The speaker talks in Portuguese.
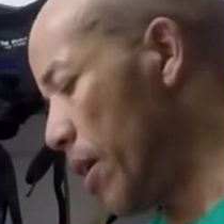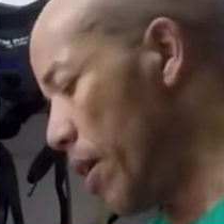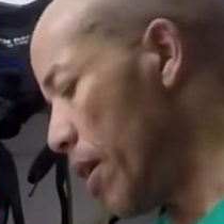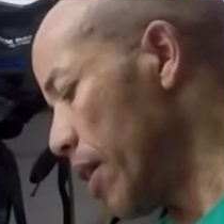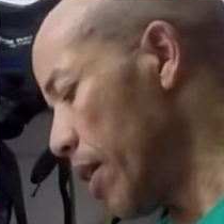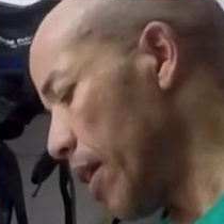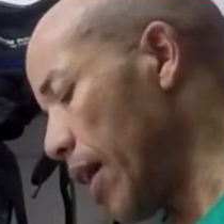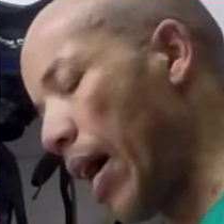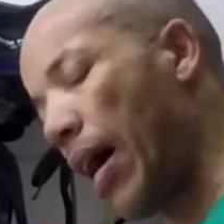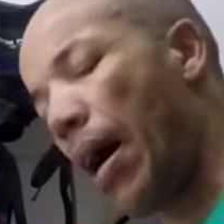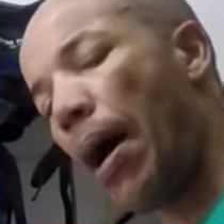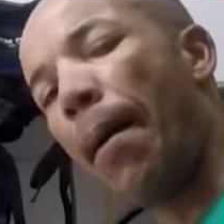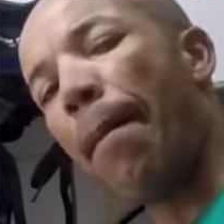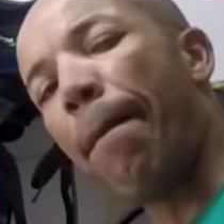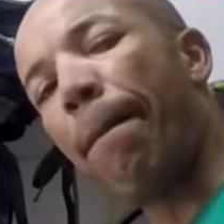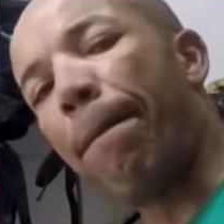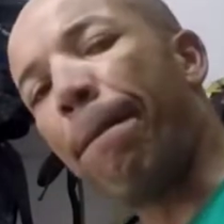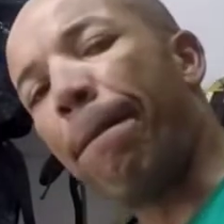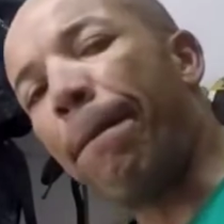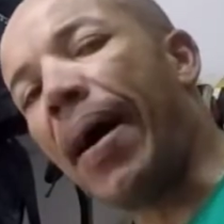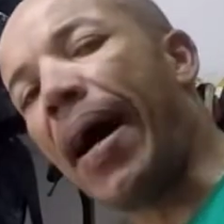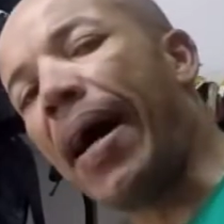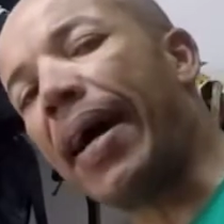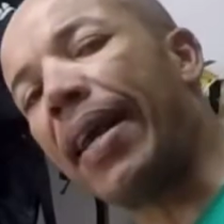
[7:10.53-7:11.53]
tá?
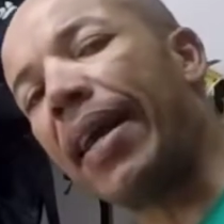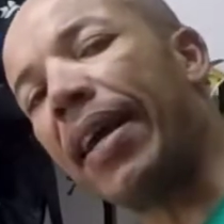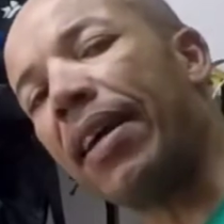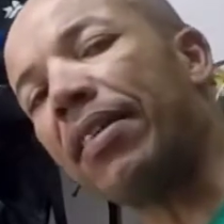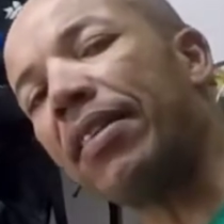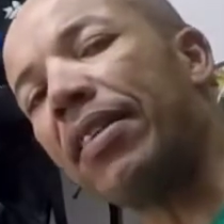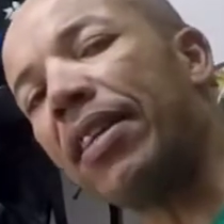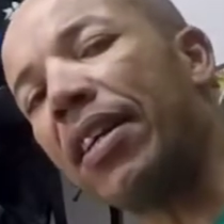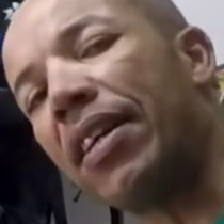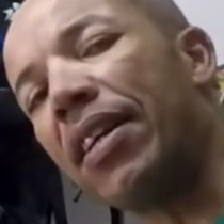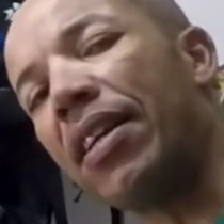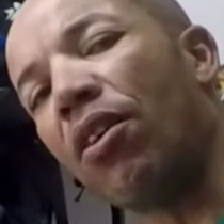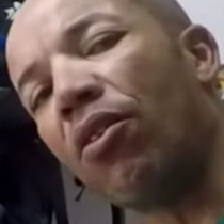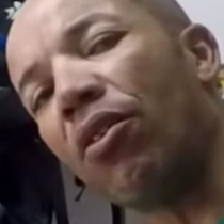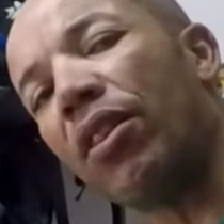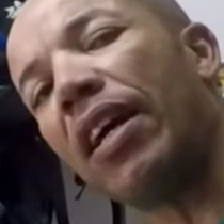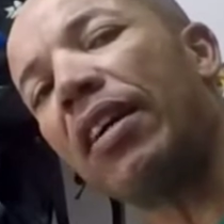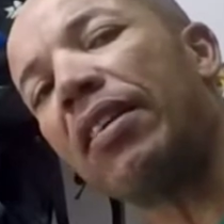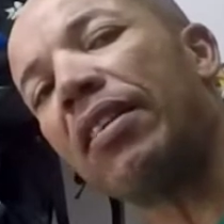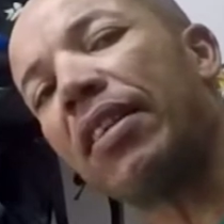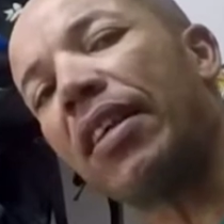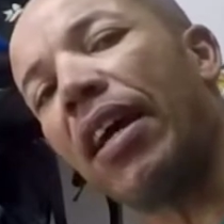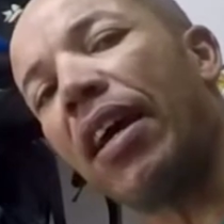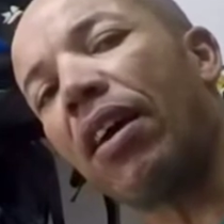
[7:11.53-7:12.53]
Parece que não dá
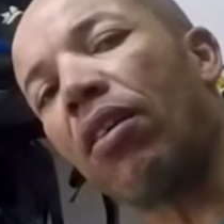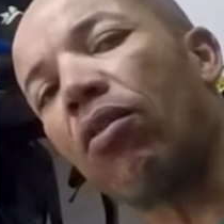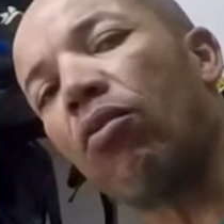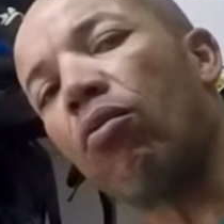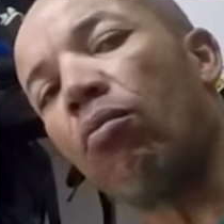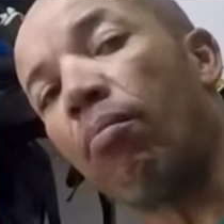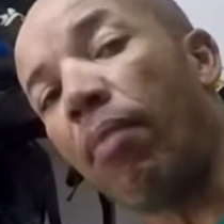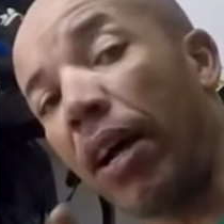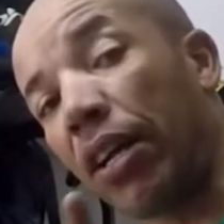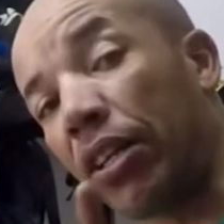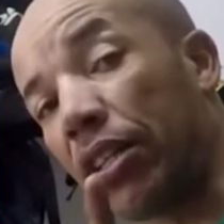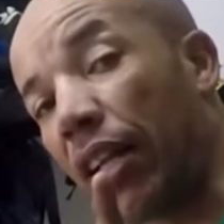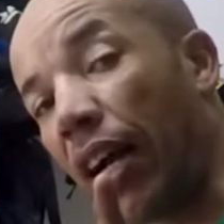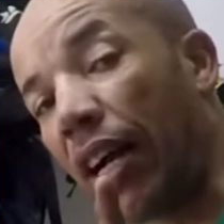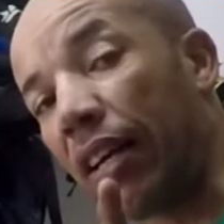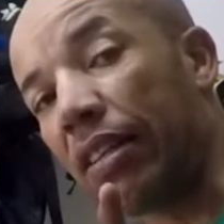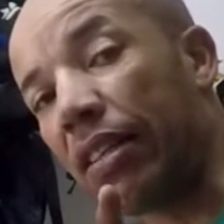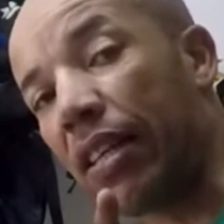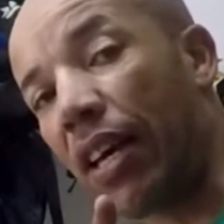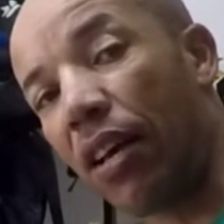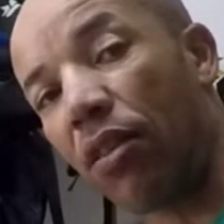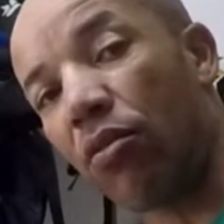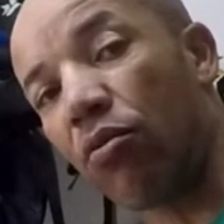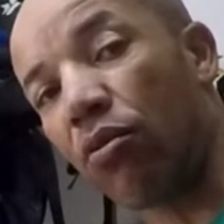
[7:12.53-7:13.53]
certo, mas dá
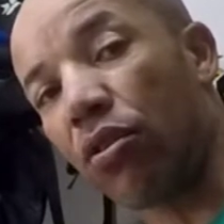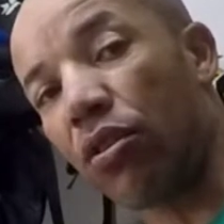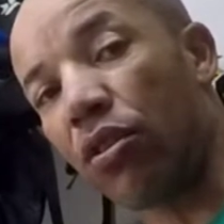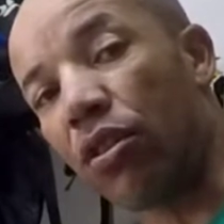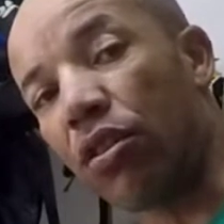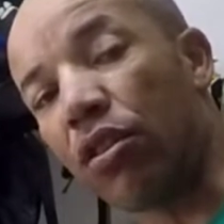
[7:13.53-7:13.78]
certo sim.